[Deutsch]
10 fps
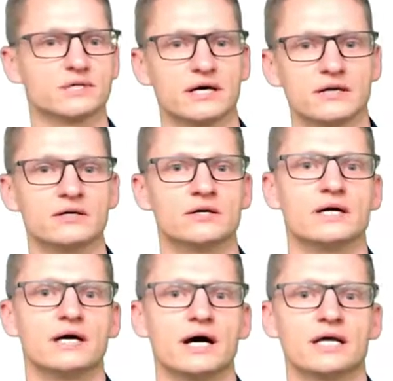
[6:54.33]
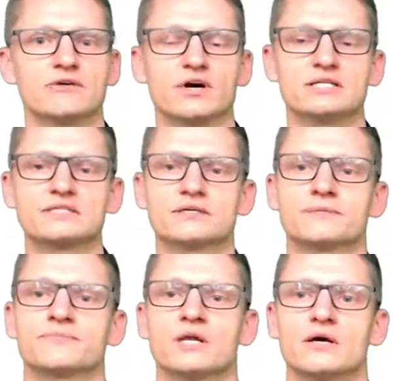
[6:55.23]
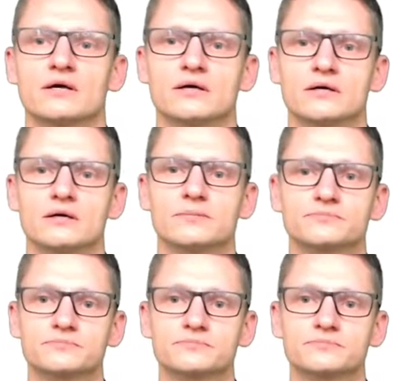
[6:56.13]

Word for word: eine, eine Walze, äh,